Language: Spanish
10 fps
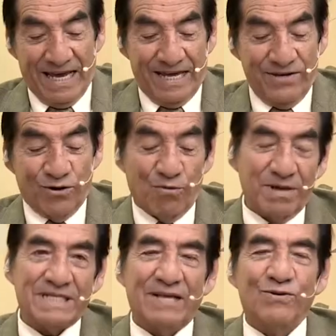Yo
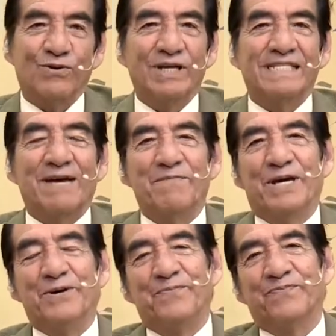conversando con este
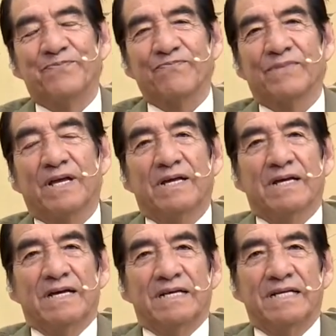amigo,
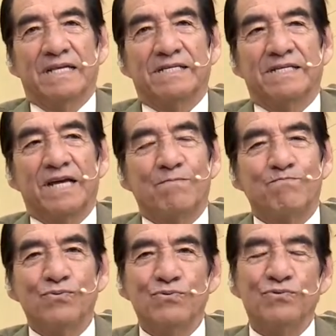le decía,
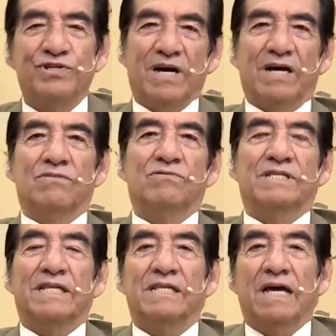pucha,
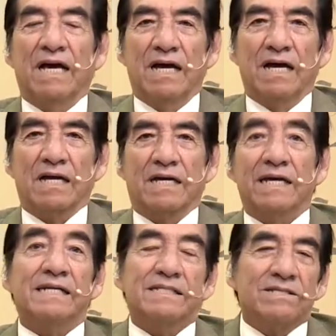usted,
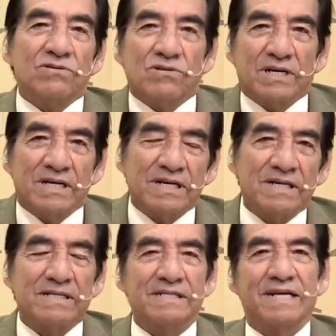¿qué es lo que...?
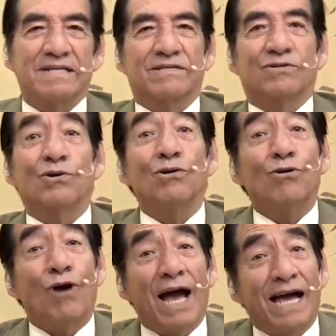
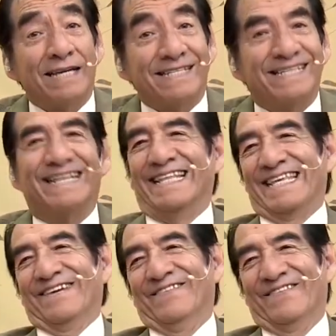todo hace, le
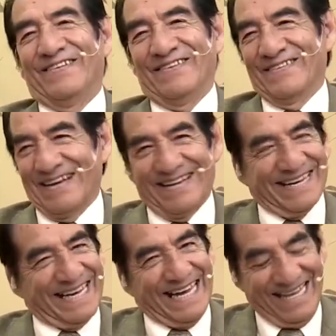digo,
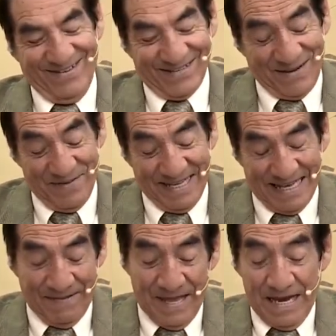cariñosamente.